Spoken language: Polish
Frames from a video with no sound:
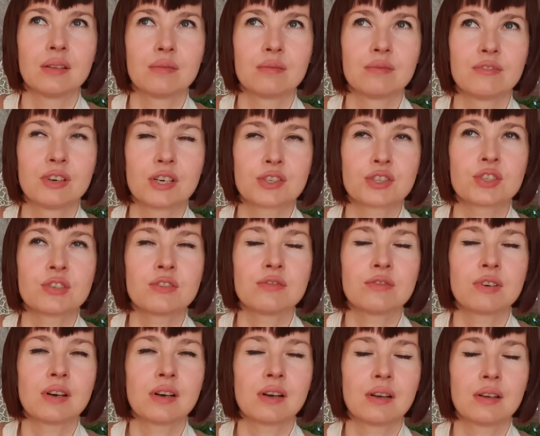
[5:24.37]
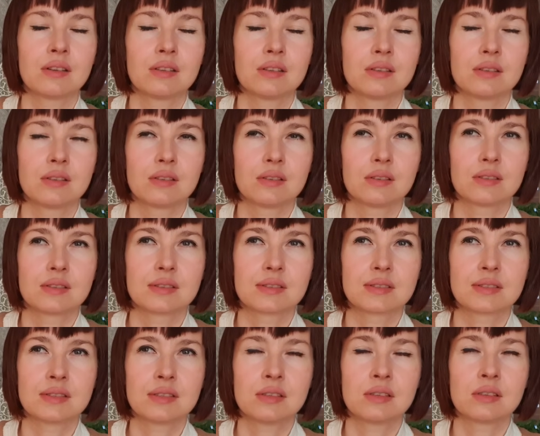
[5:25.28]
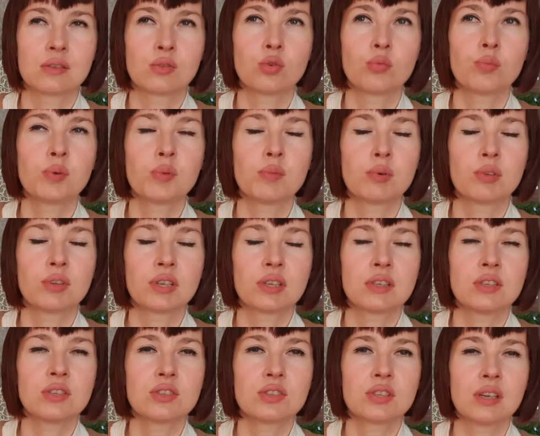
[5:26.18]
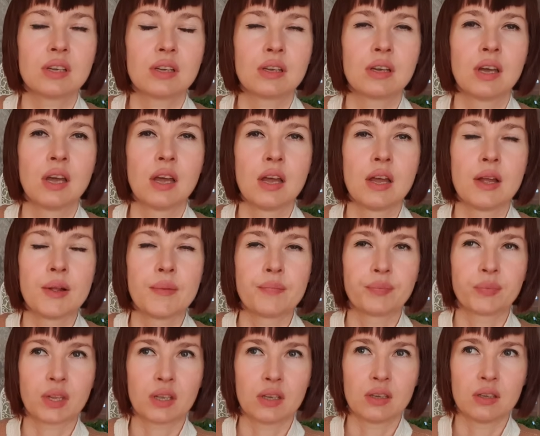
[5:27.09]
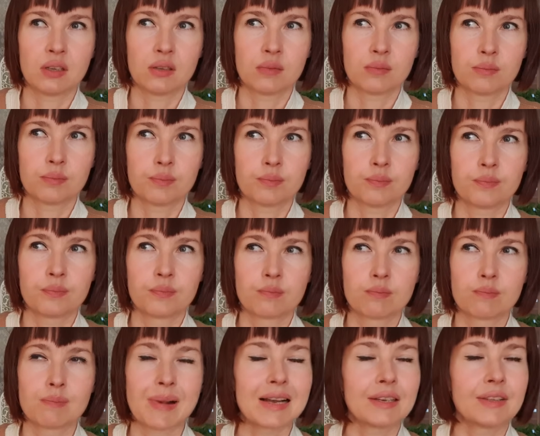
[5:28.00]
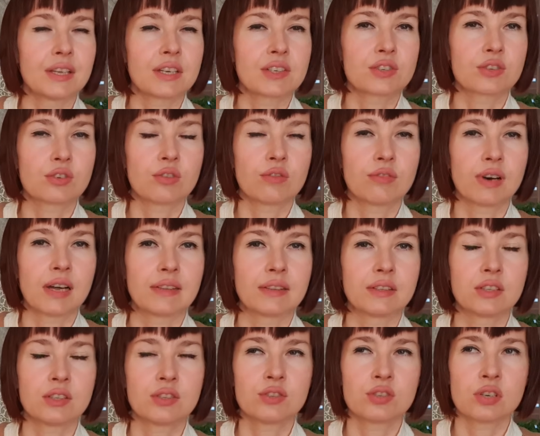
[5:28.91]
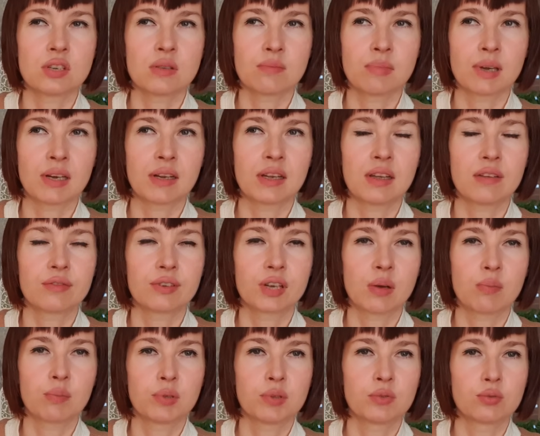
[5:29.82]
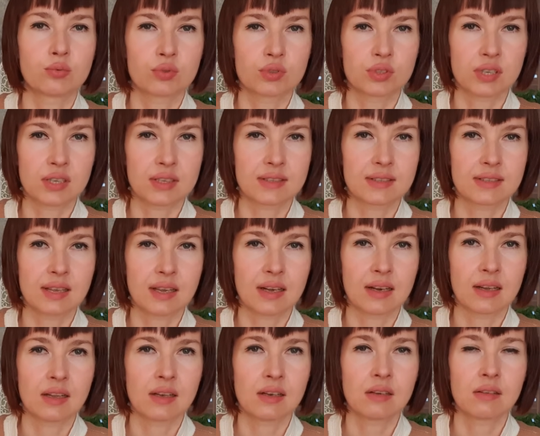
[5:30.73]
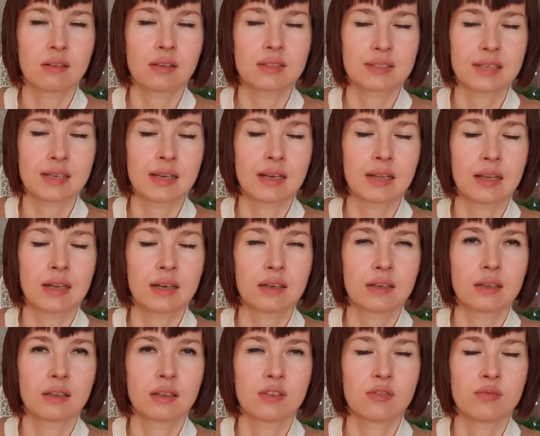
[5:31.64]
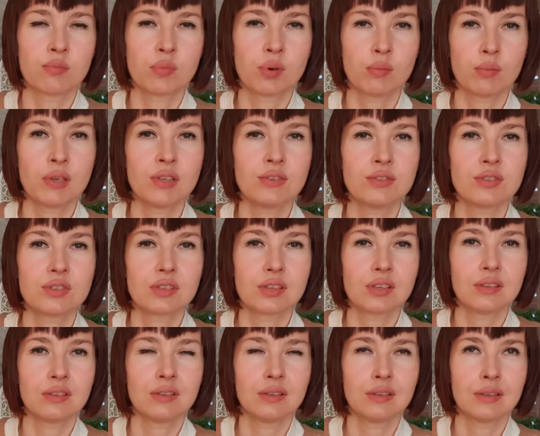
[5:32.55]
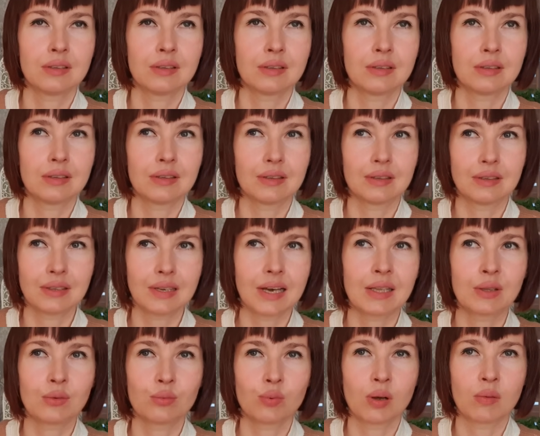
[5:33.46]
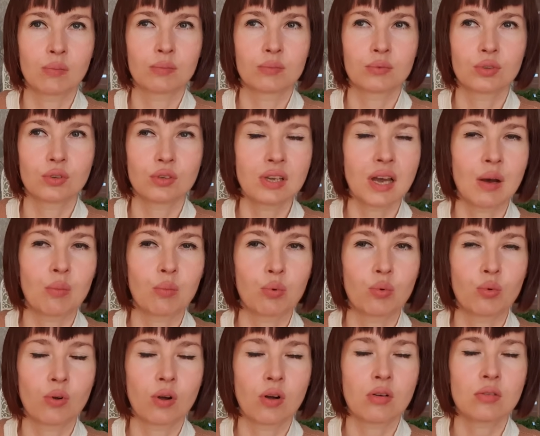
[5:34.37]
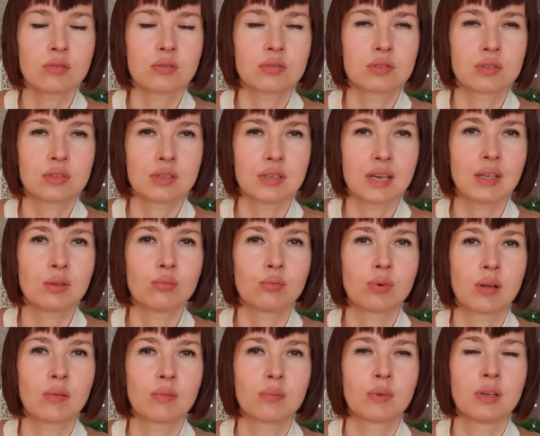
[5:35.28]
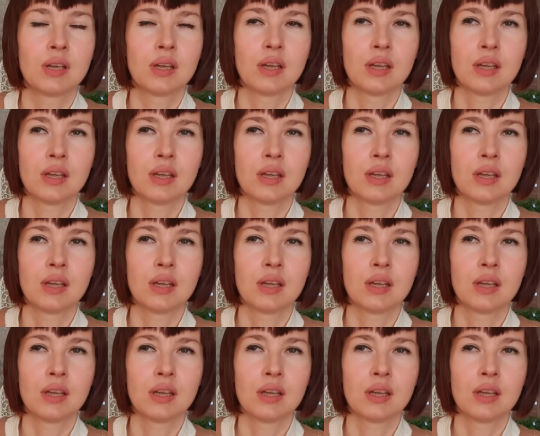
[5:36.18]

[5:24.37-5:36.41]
warzywa y, z grupy botanicznej baldaszkowatych, czyli marchewka, pietruszka, seler, seler. I w momencie, kiedy jadłam to jabłko, czy jadłam